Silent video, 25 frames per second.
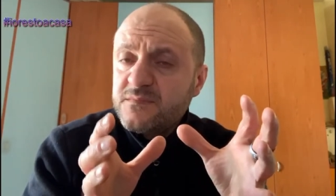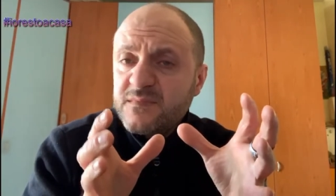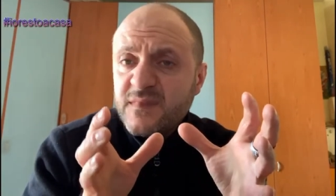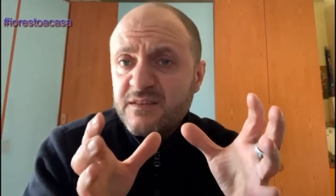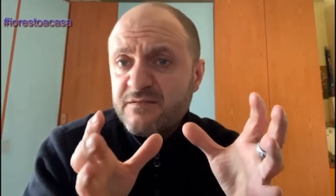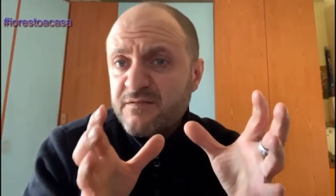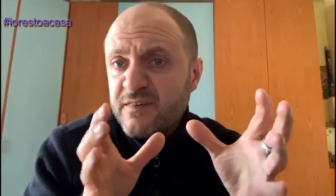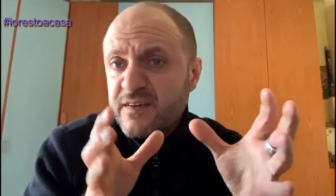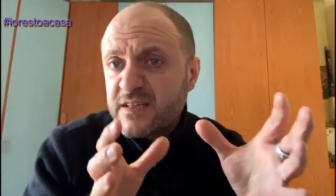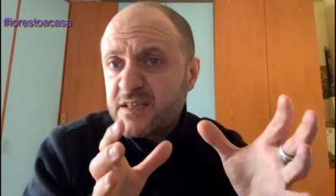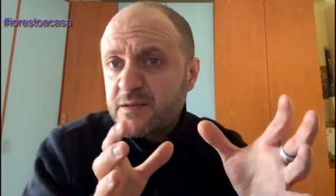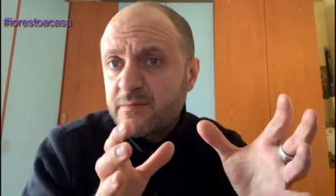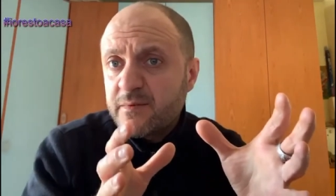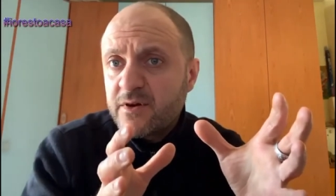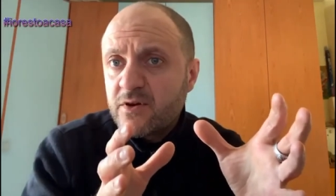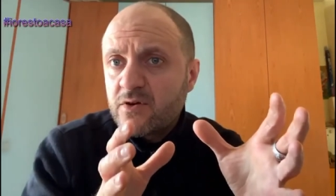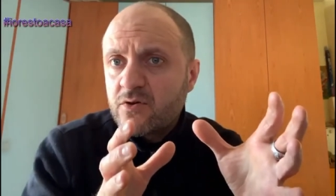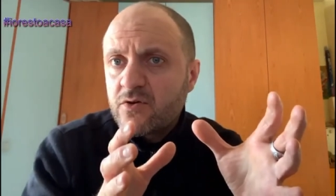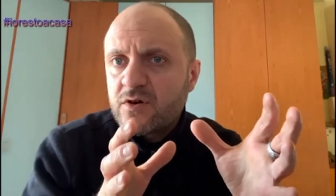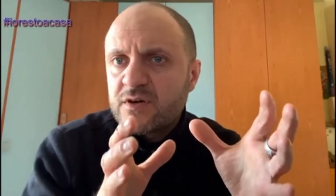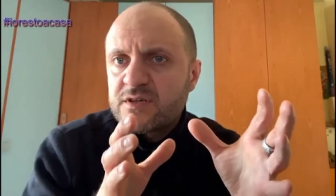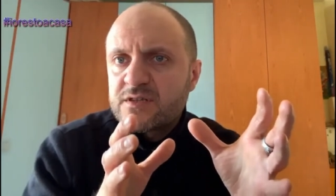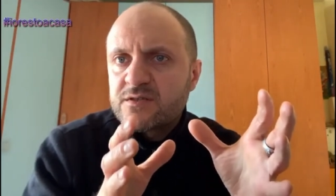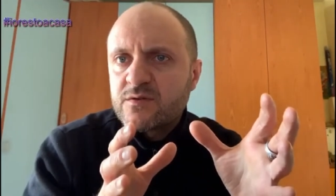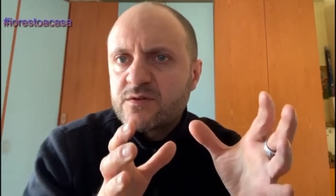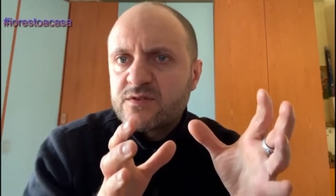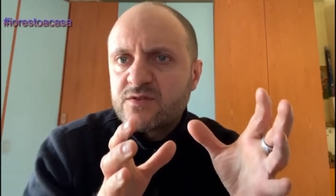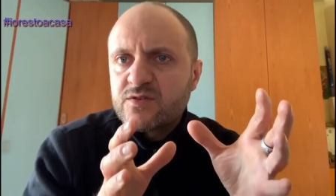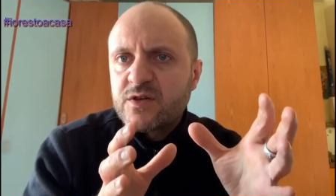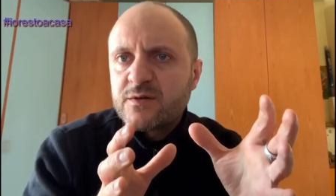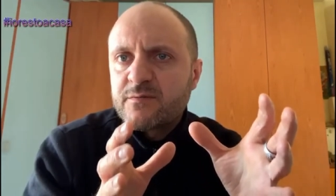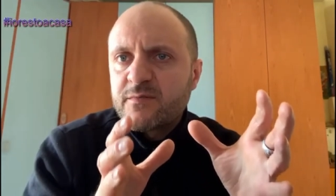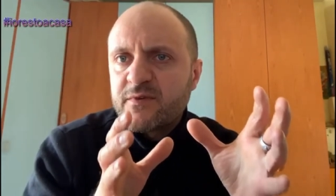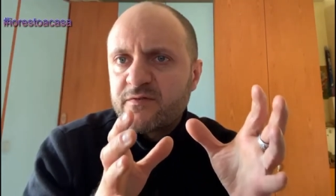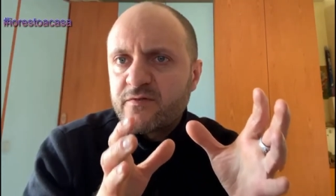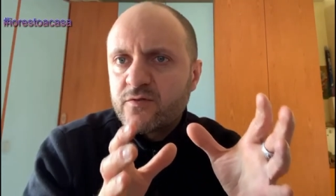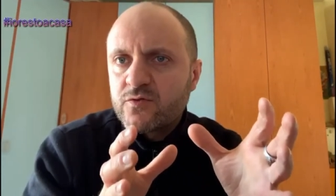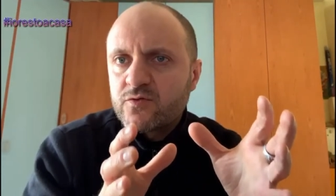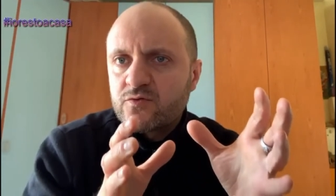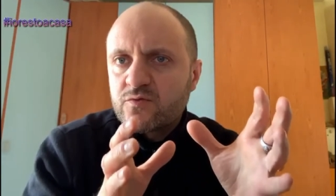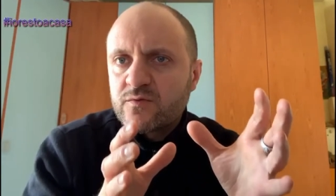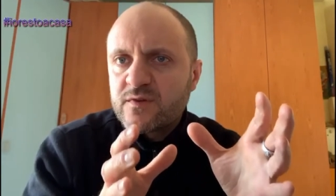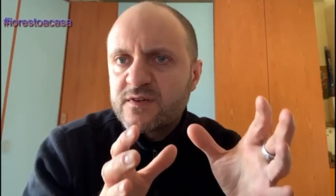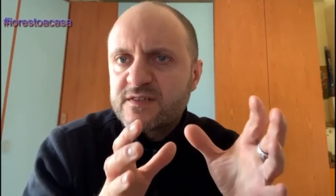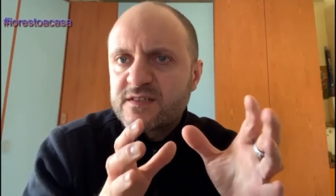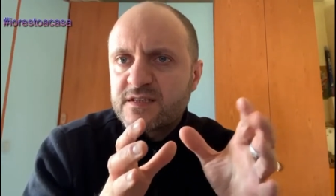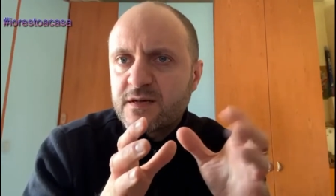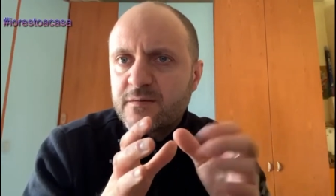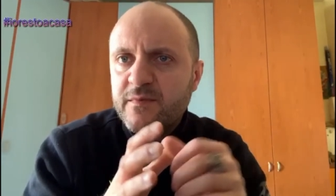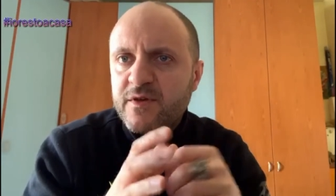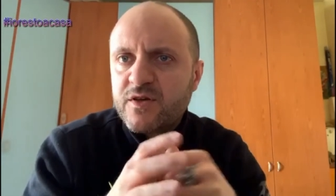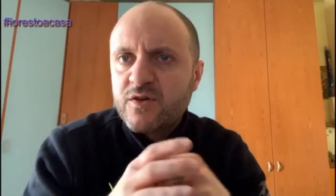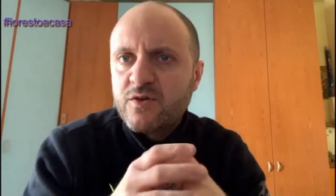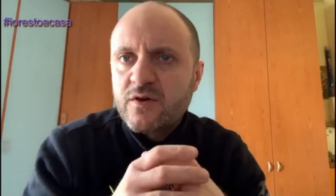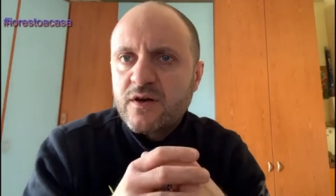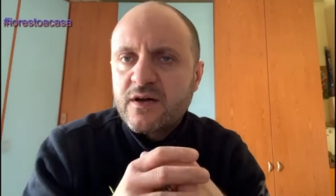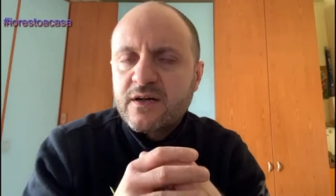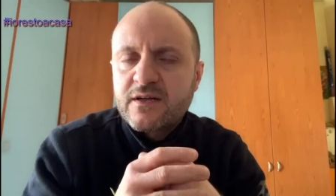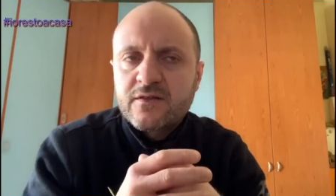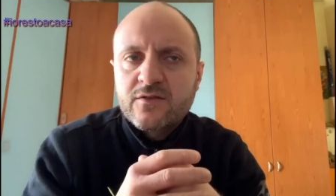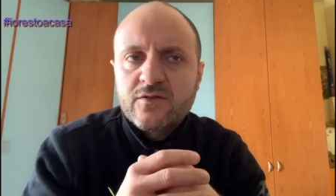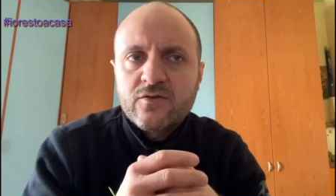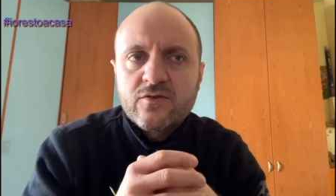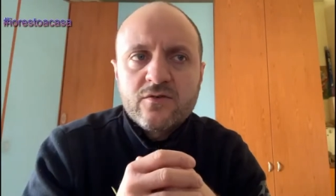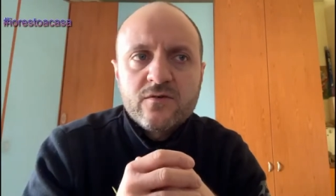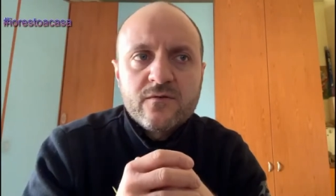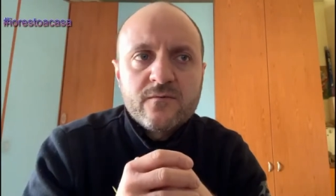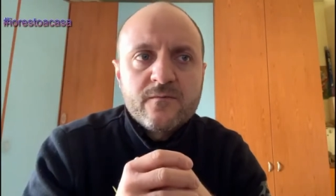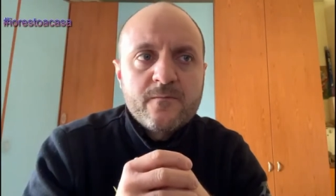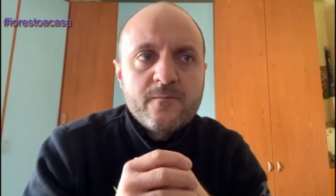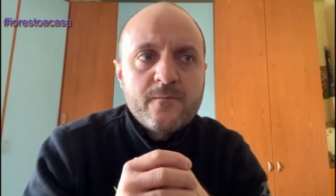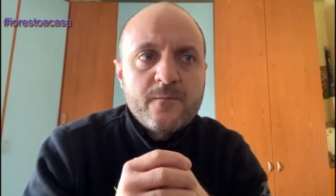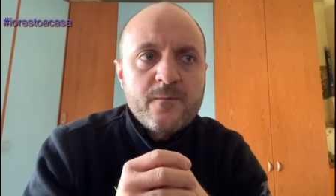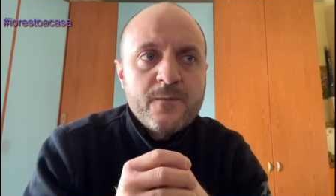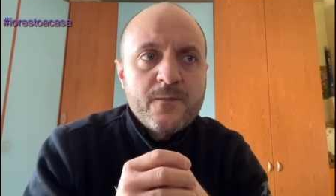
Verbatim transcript: infatti per loro la situazione per fortuna sta migliorando,